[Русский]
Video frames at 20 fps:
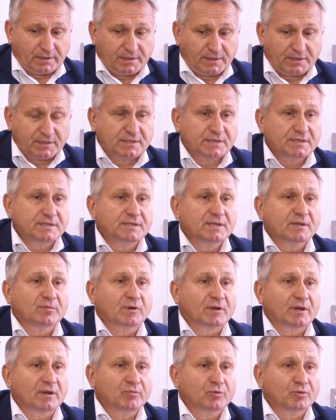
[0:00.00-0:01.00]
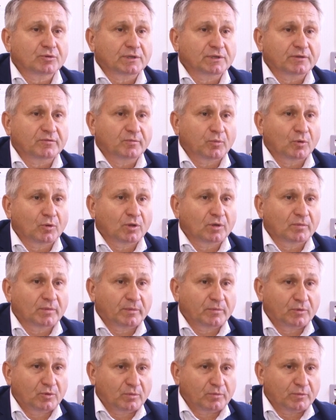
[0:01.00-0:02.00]
эти системы работали в полном
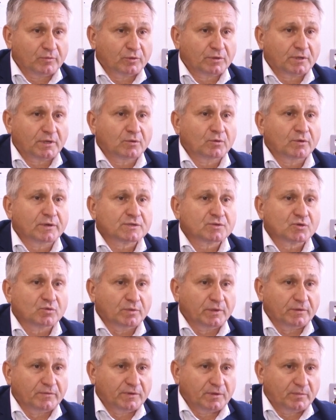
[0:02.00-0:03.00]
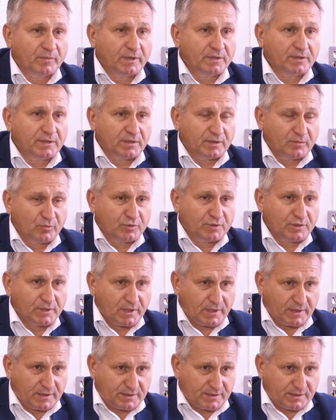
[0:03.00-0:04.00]
объеме, вот такое особое внимание им
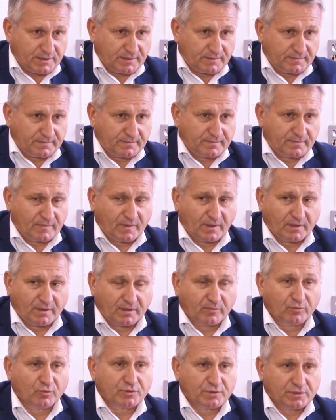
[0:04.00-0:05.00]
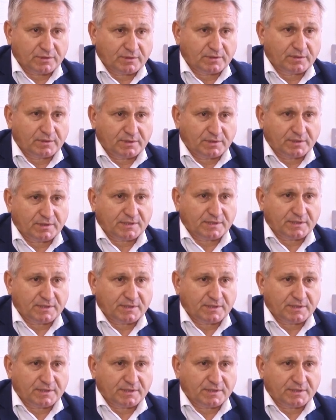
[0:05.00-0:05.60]
уделяется работе этих